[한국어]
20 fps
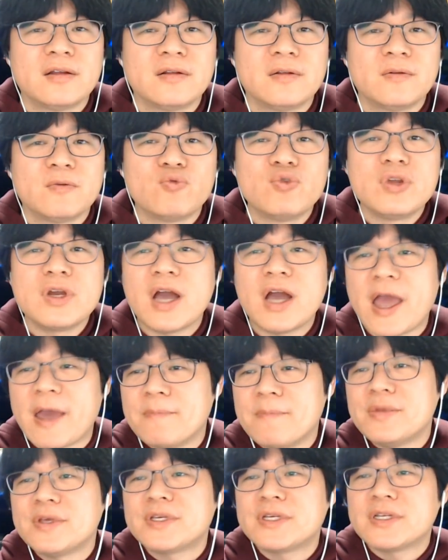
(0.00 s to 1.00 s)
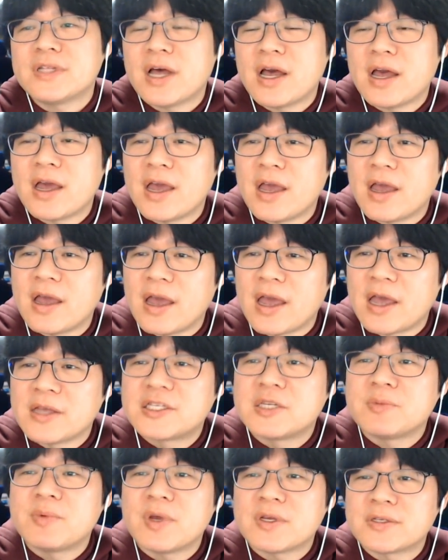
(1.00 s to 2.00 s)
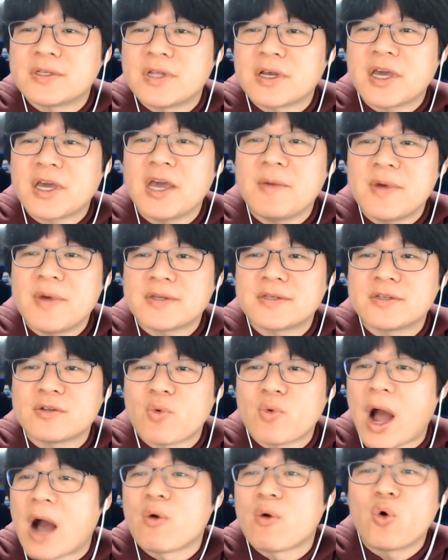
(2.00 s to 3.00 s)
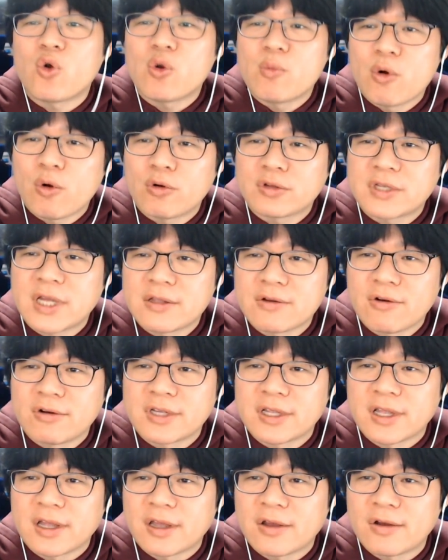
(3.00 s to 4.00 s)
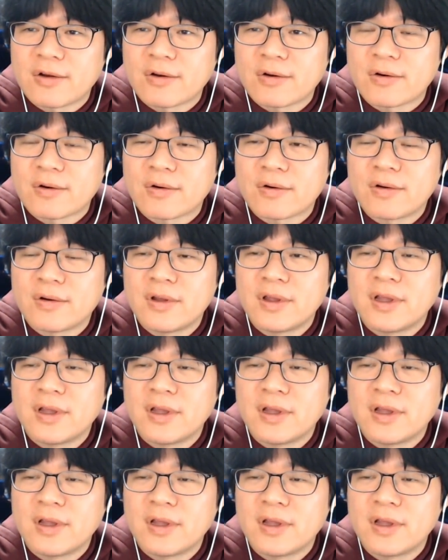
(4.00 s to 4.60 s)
우리가 MBC나 SBS나 KBS는 광고로 먹고 사는 거잖아요.